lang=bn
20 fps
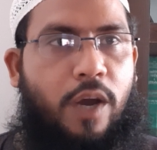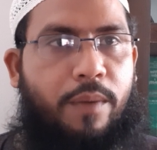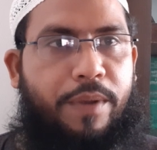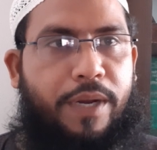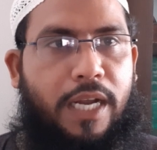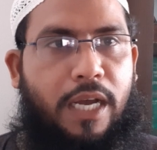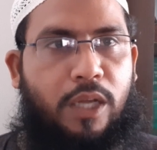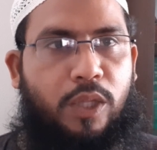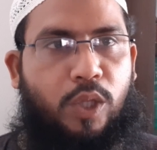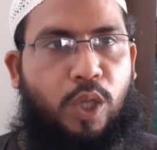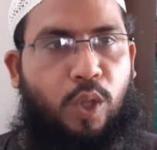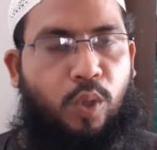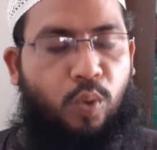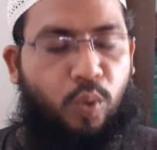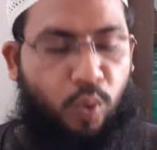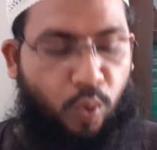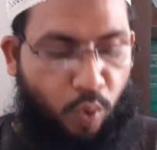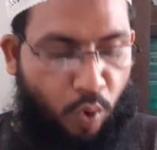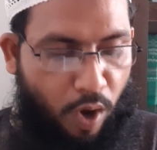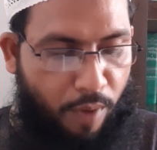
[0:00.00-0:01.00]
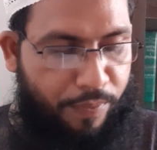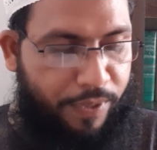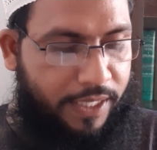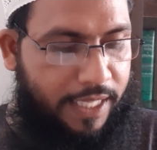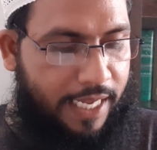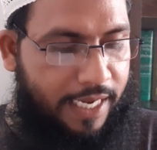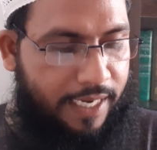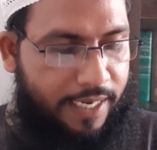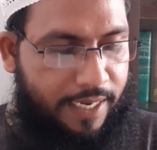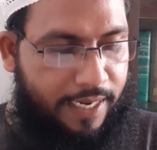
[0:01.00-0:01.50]
হবে না অর্থাৎ কোনো কফি
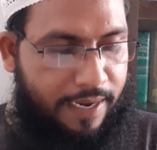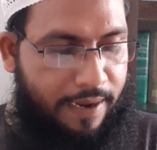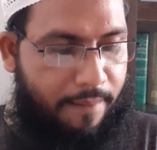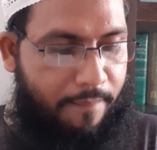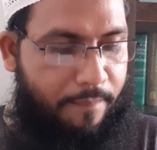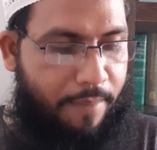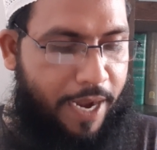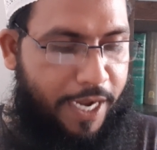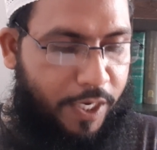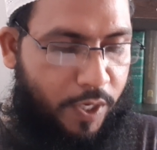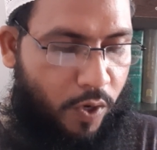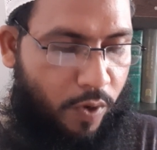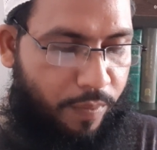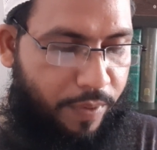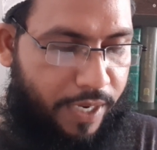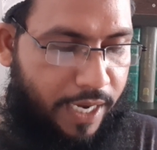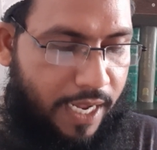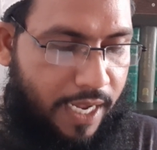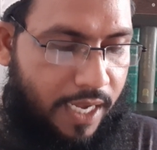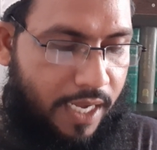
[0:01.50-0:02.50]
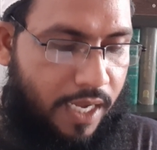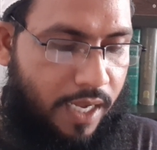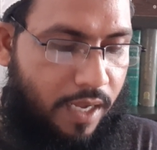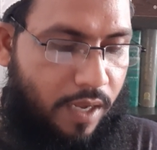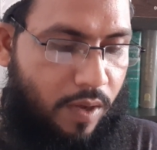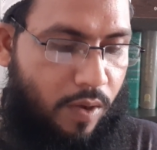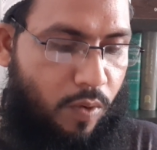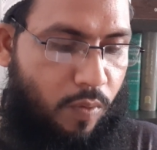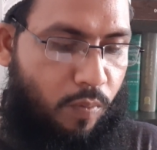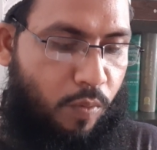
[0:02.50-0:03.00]
তার বাহির হবে না
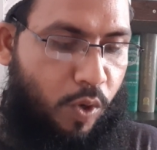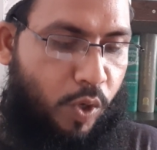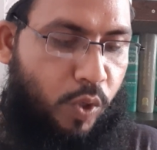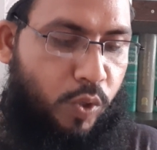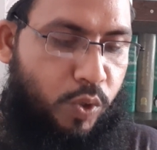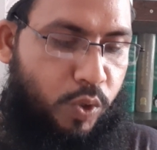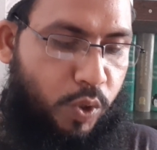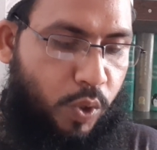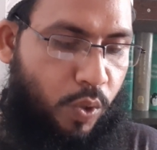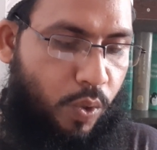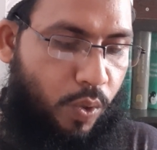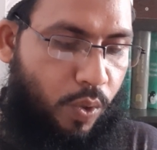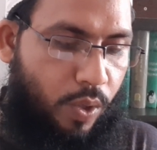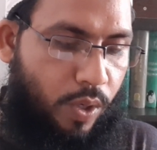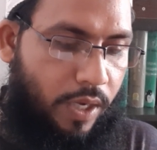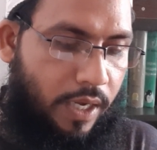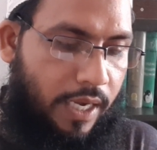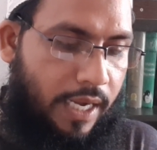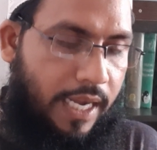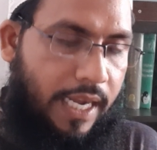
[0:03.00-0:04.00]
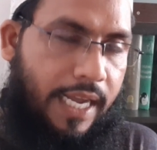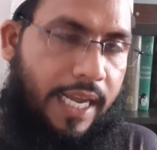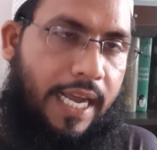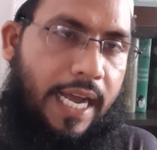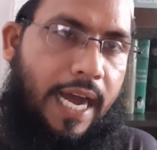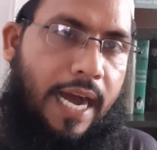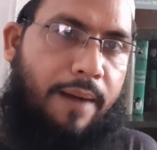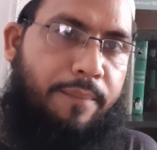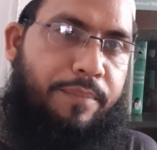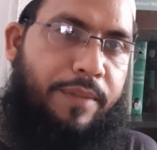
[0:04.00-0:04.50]
বরঞ্চ
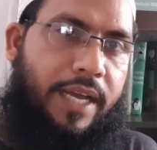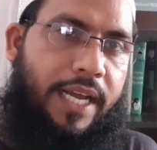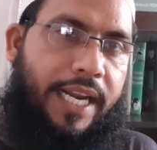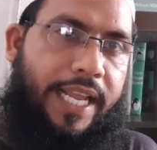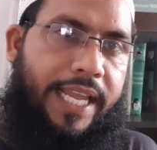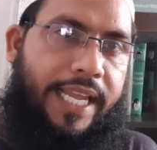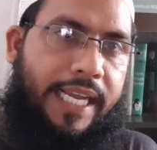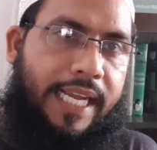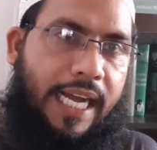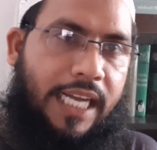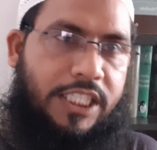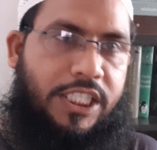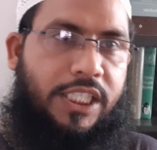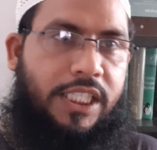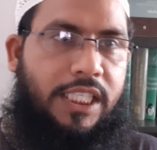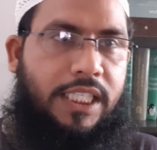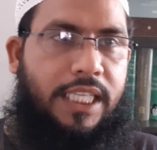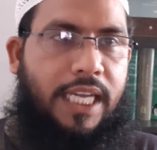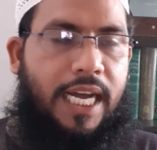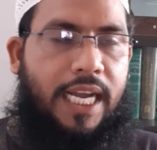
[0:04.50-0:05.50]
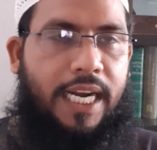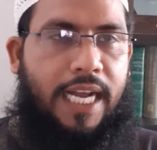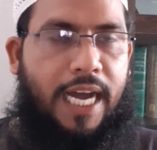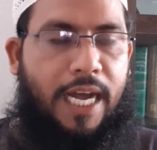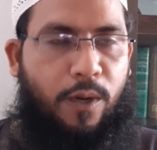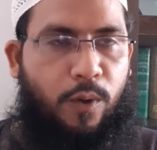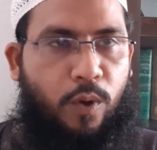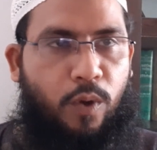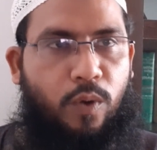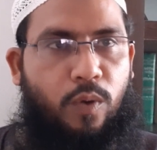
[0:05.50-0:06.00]
আপনার এই কাশিতে তার
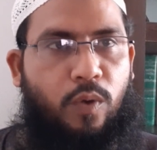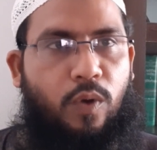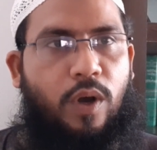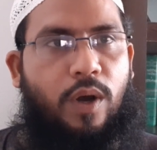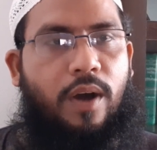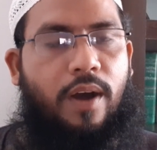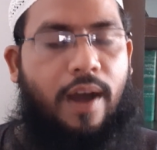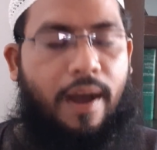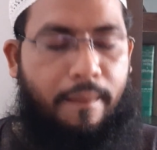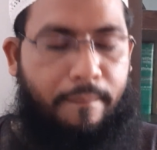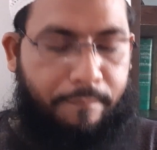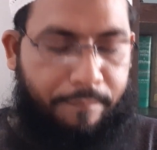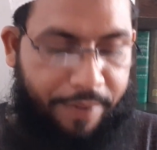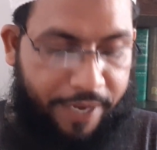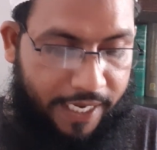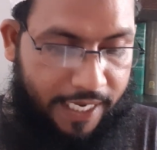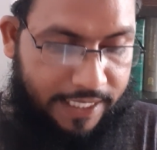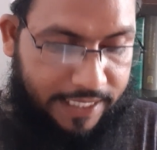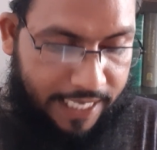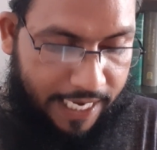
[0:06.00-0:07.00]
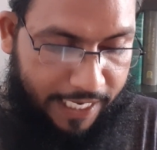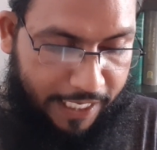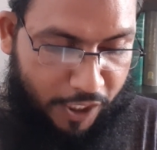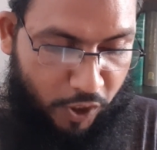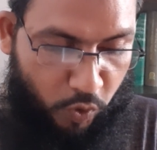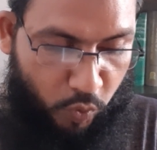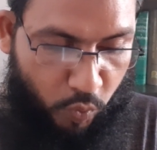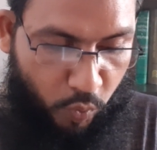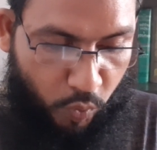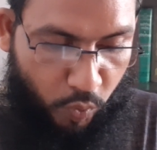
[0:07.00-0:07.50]
আরও বেড়ে যায়
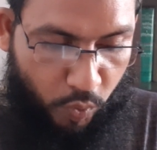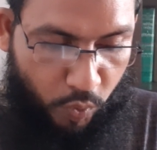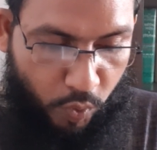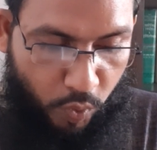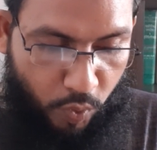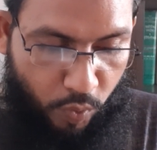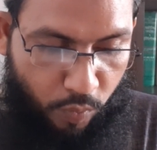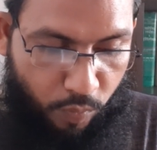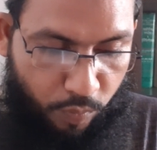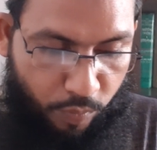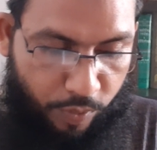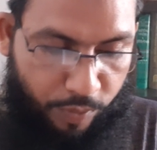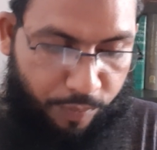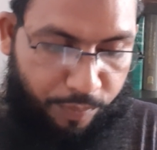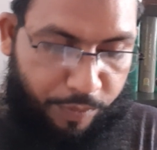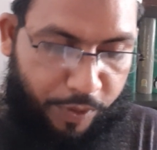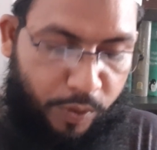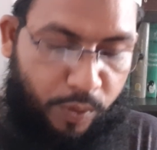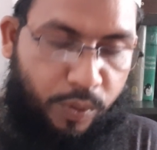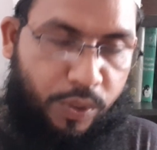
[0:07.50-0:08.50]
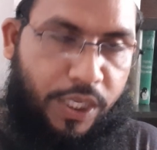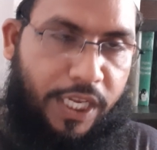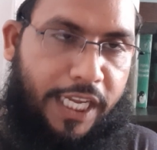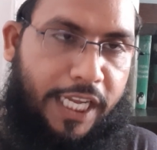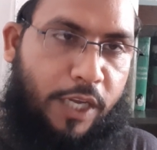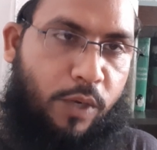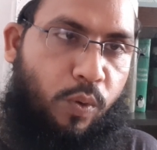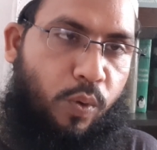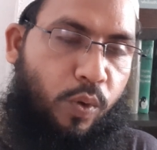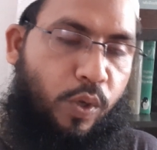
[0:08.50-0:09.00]
কিন্তু ভিতর
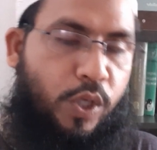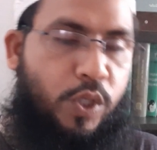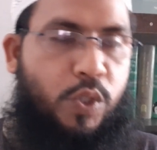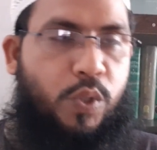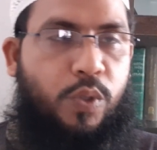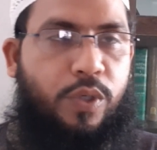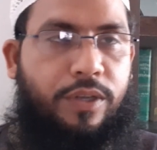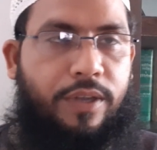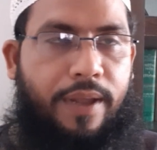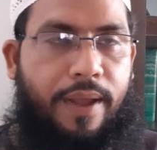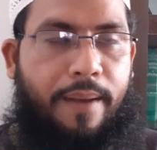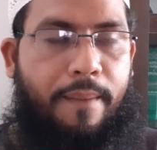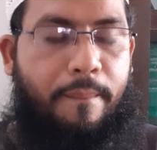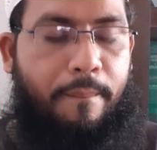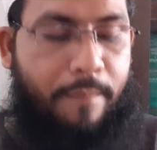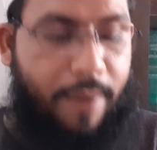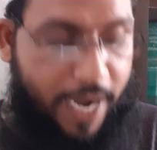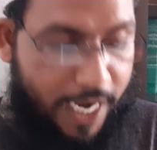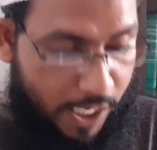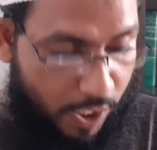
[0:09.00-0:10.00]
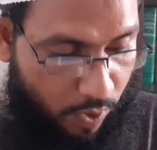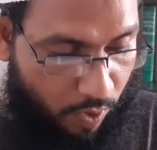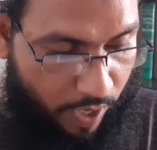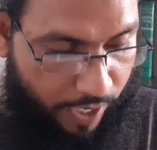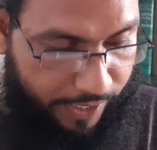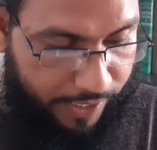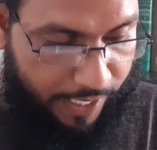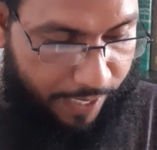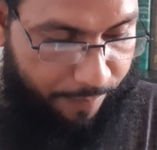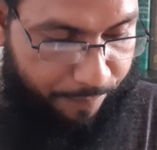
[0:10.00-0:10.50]
থেকে কোনো কিছুই বাহির
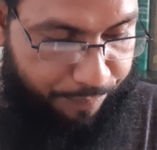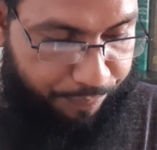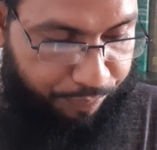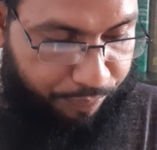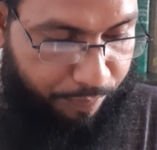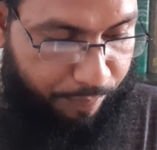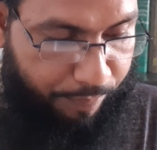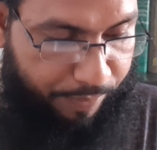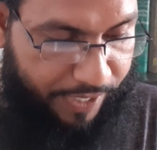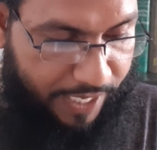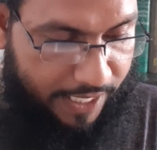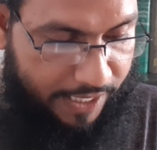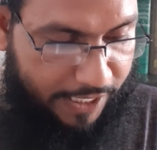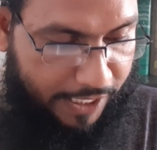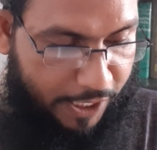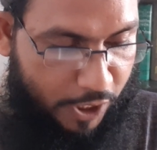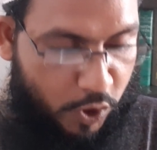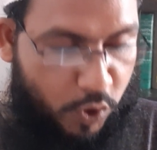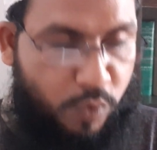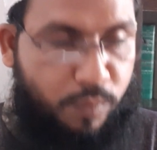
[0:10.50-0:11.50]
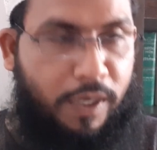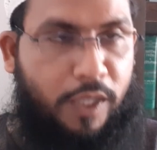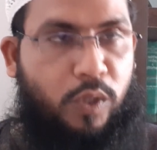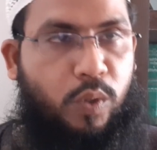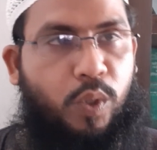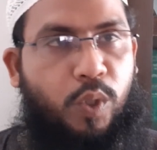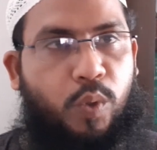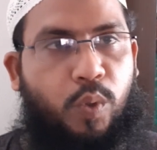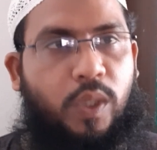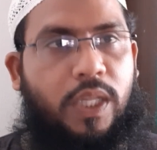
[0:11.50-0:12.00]
হয় না প্রাতে কিছু
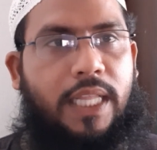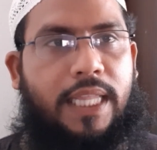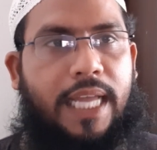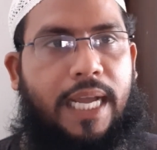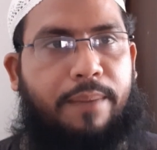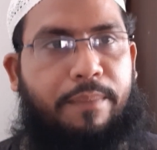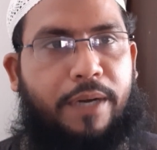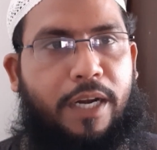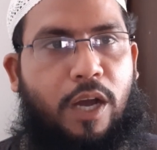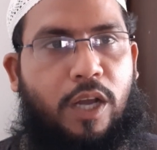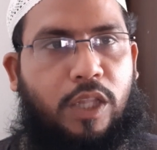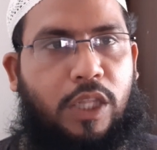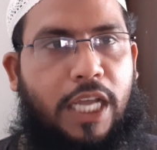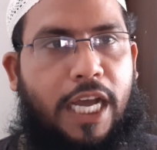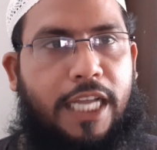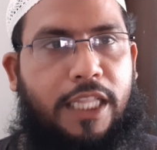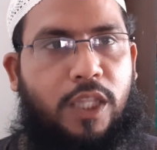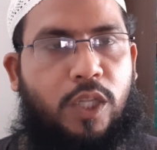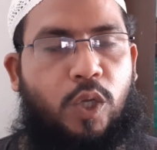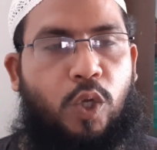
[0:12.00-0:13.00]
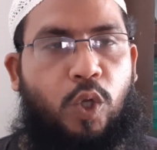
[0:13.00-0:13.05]
মাত্রই ক্ষুধা থাকবে না অর্থাৎ